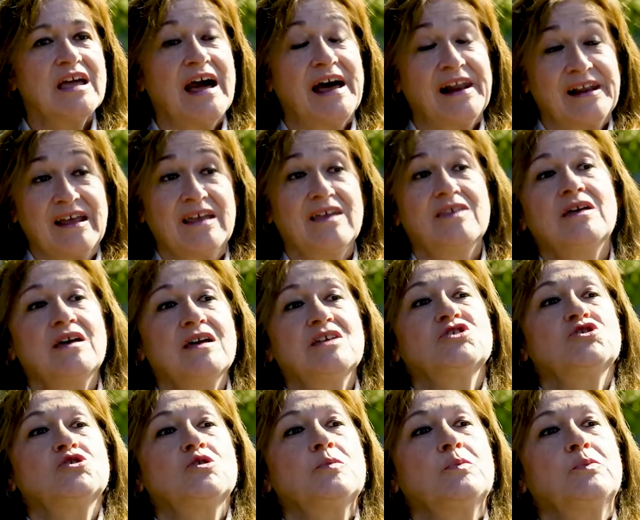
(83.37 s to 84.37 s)
A raíz de
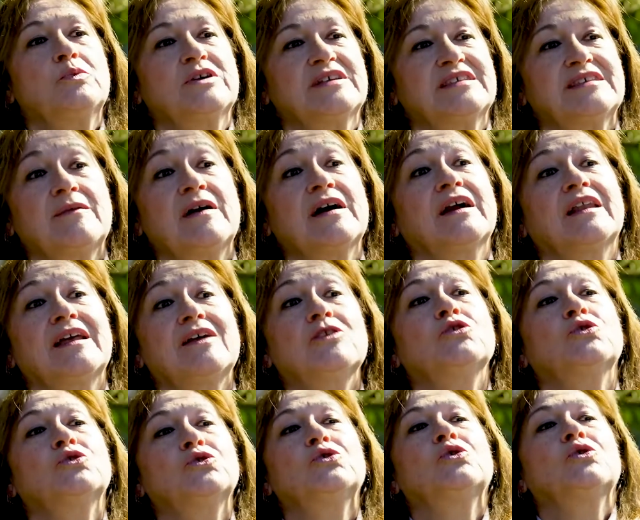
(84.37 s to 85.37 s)
eso, pues se van
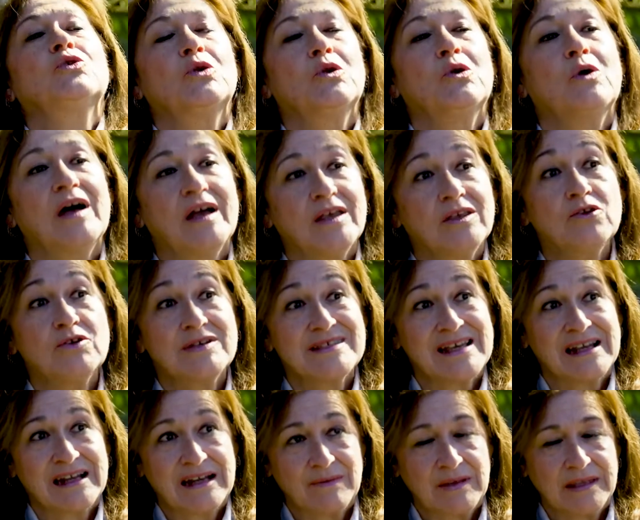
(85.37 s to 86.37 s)
creando todos los años
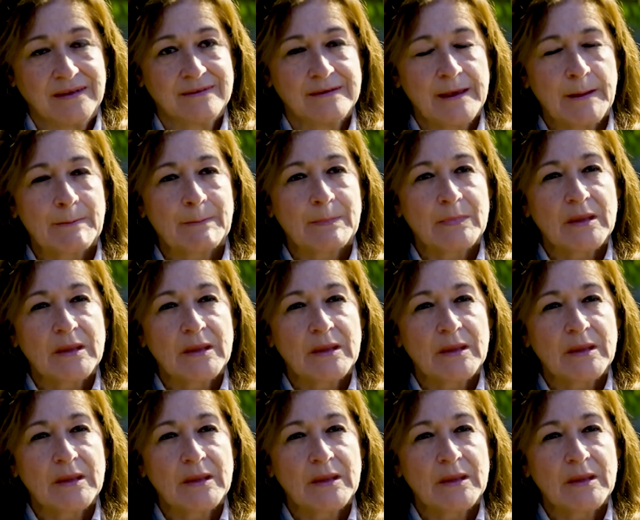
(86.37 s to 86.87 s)
esa revista.